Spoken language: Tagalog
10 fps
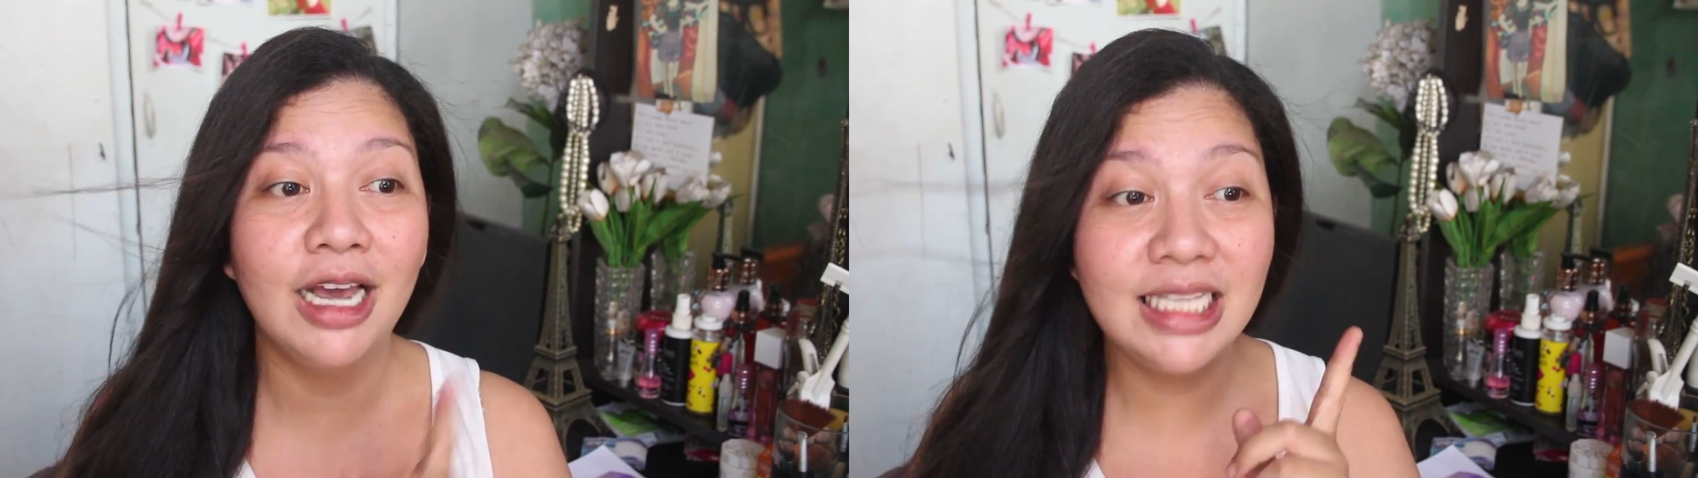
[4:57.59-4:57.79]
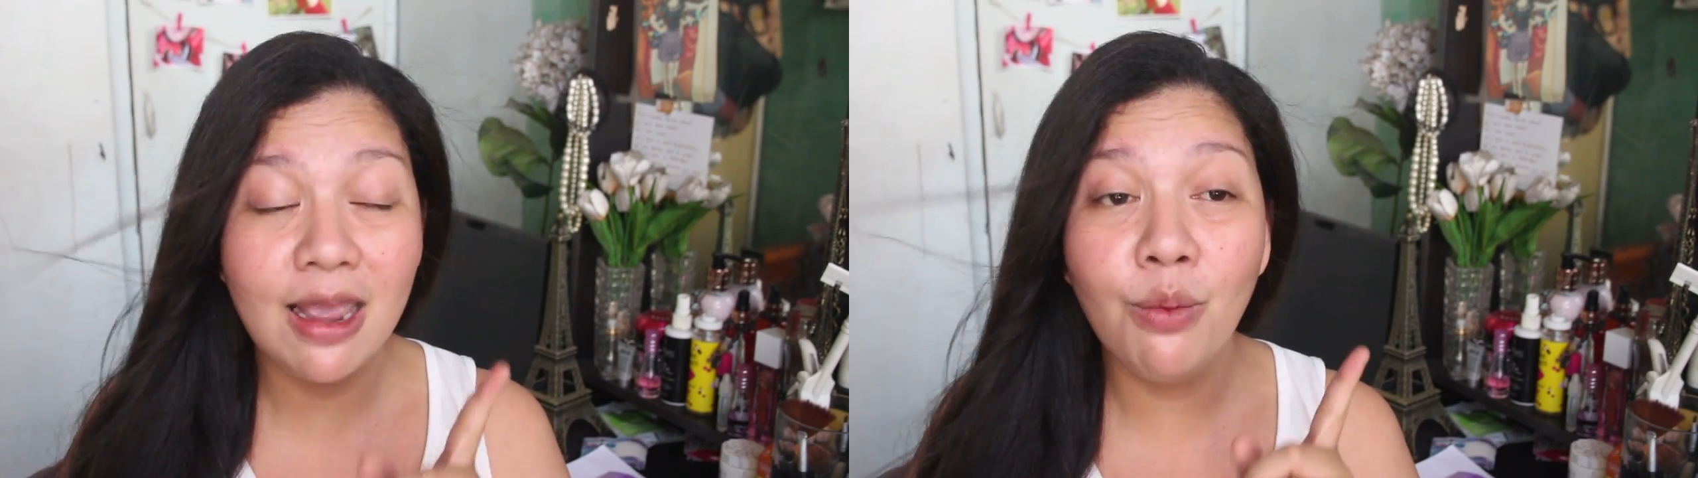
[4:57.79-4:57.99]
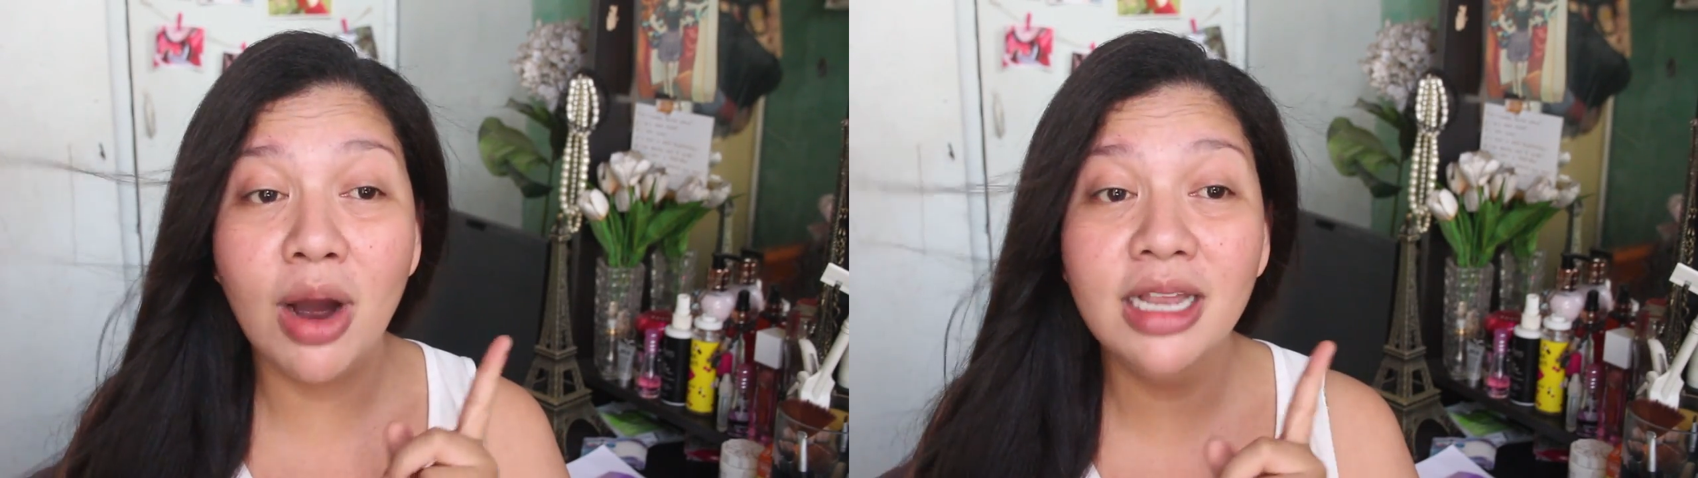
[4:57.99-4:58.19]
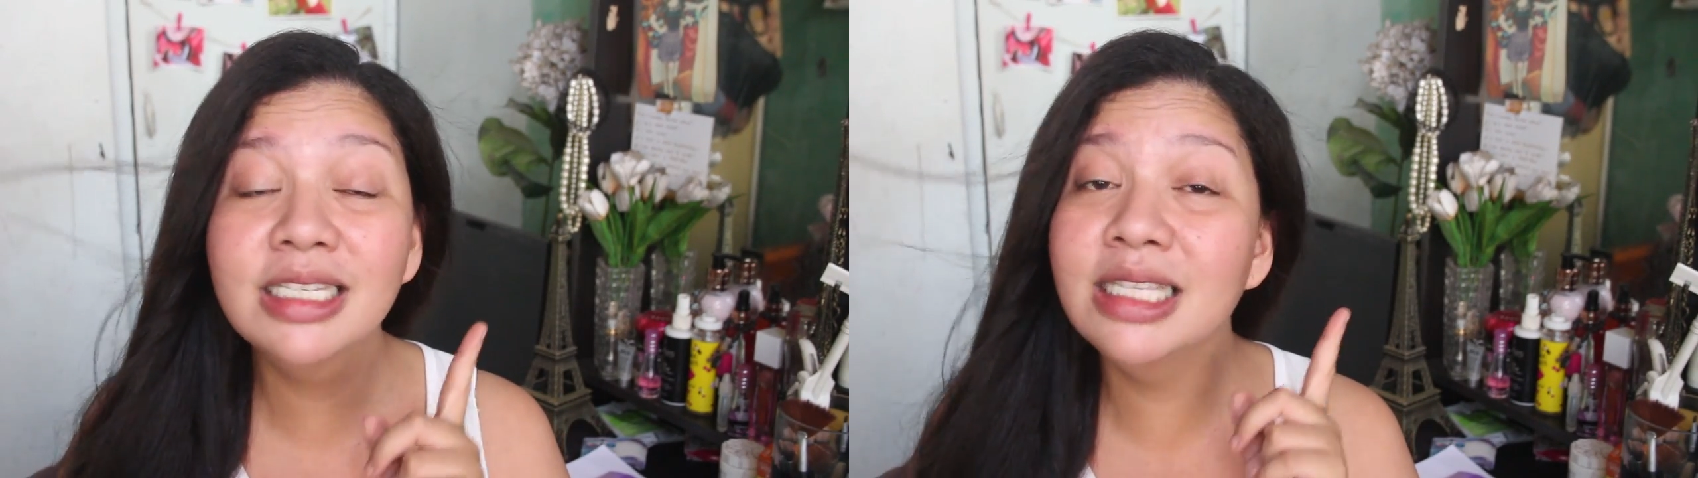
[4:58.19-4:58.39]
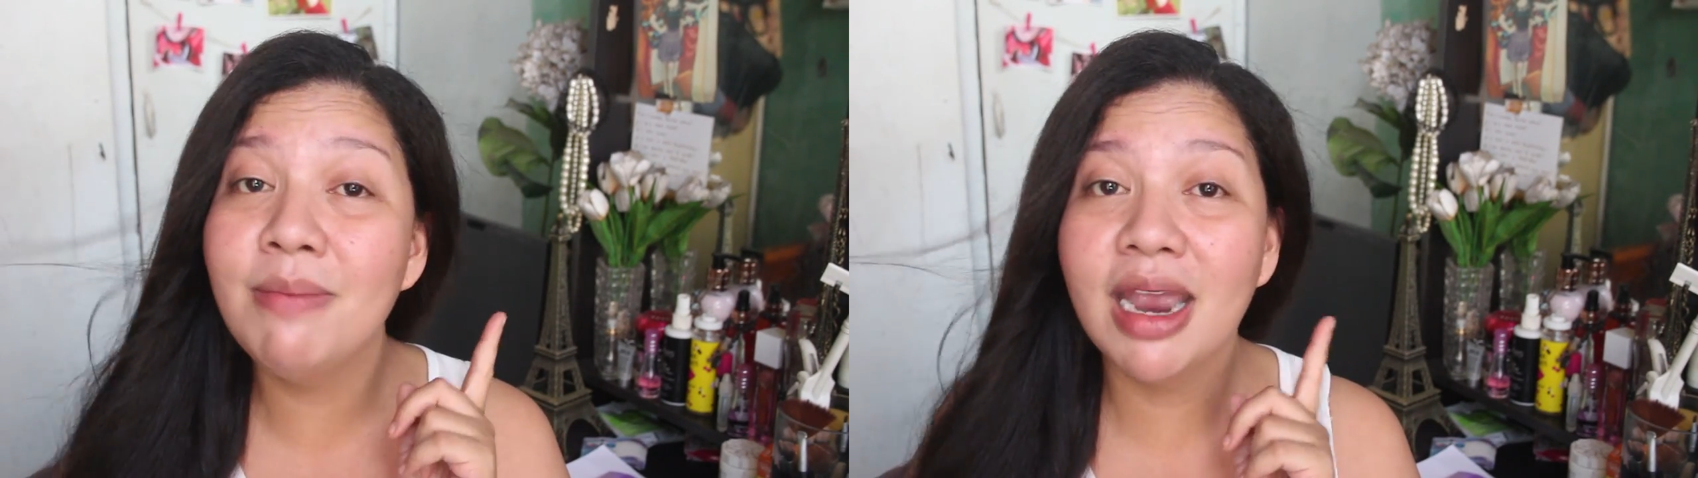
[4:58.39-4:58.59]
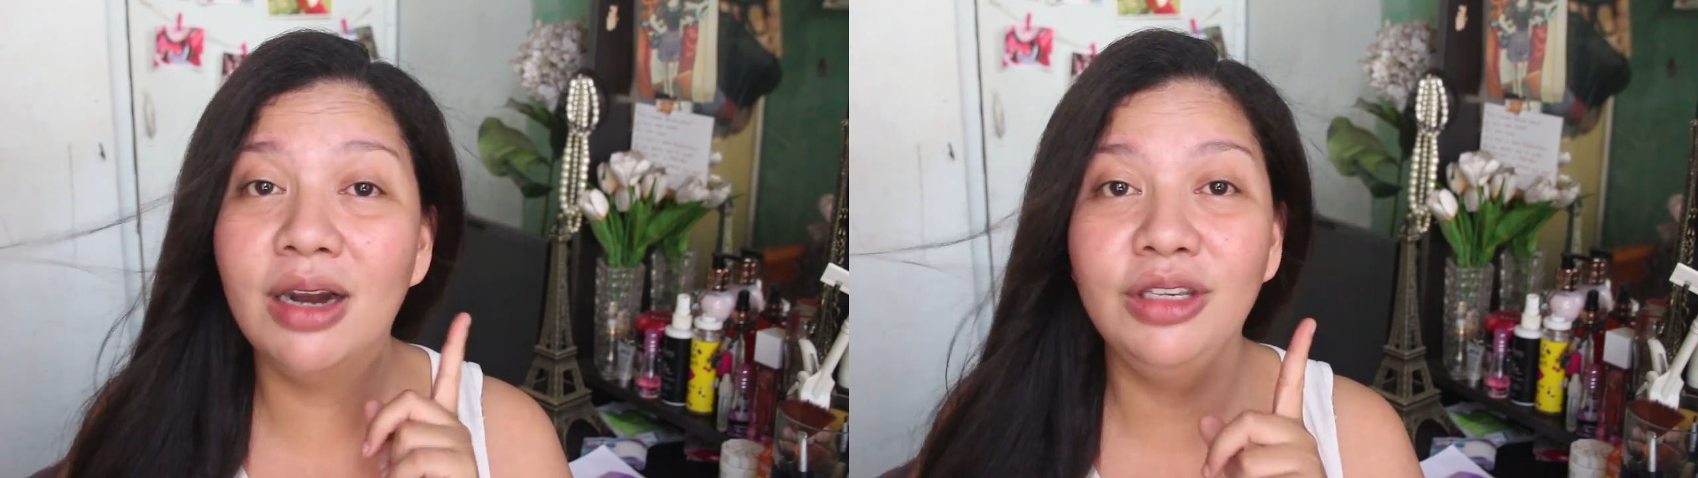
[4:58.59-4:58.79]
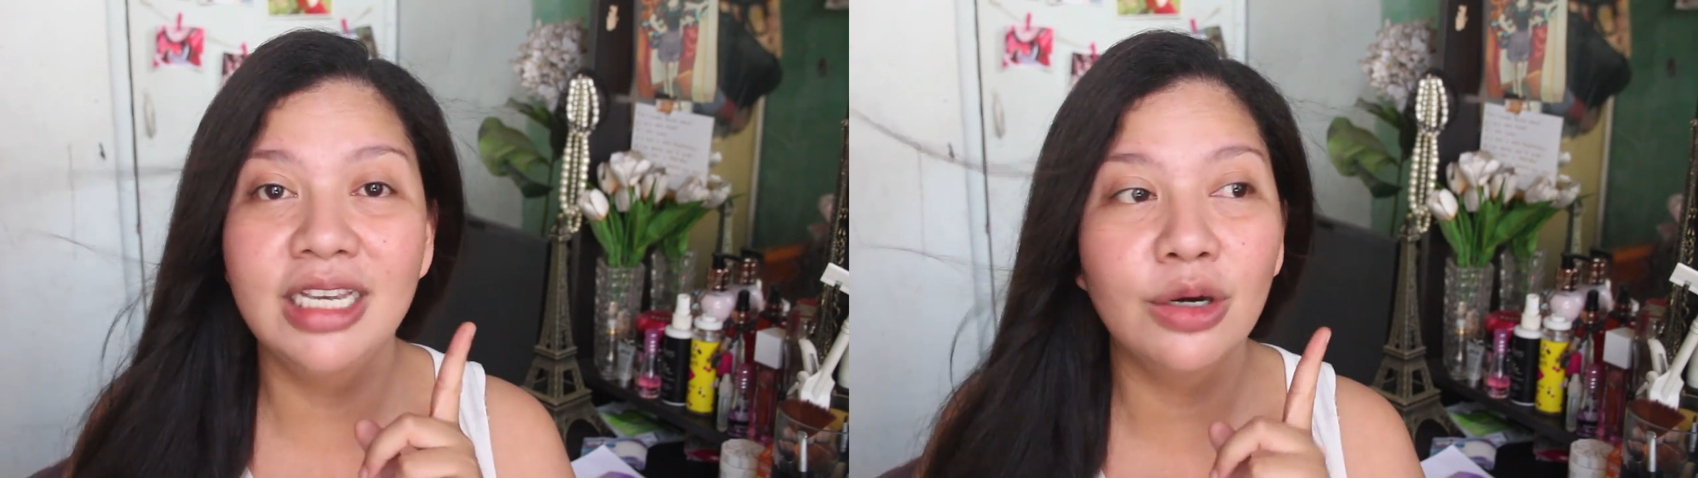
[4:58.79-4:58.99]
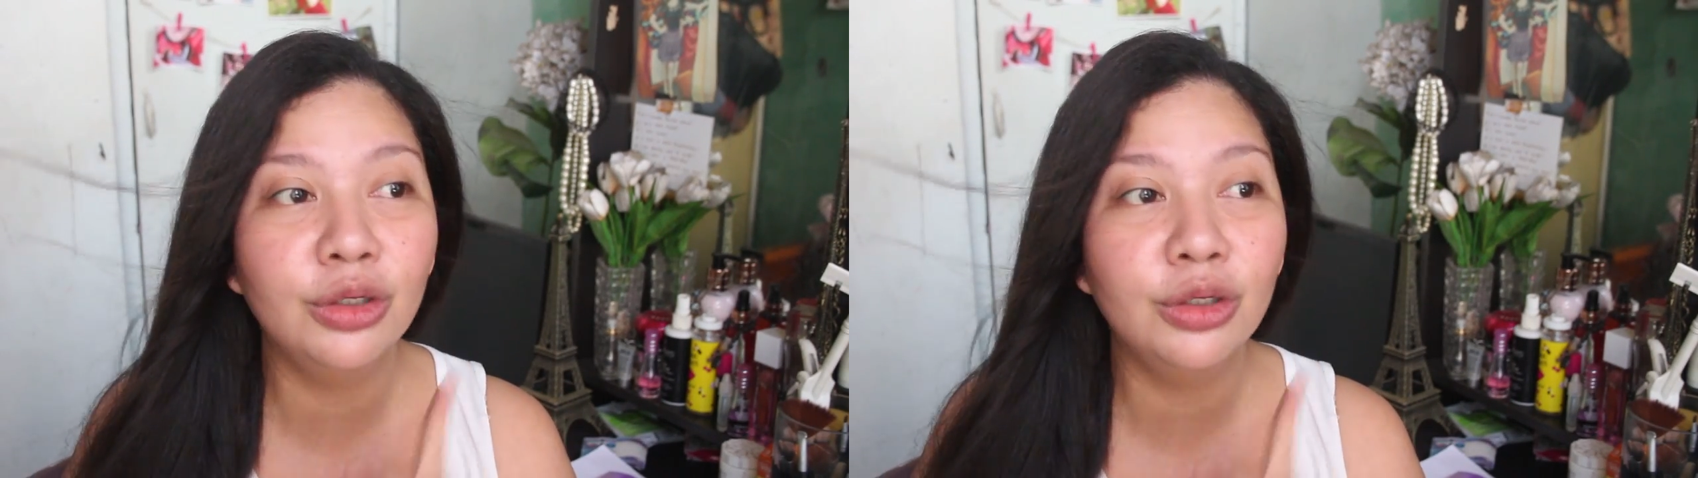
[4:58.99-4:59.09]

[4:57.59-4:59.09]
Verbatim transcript: Kasi once na meron niyang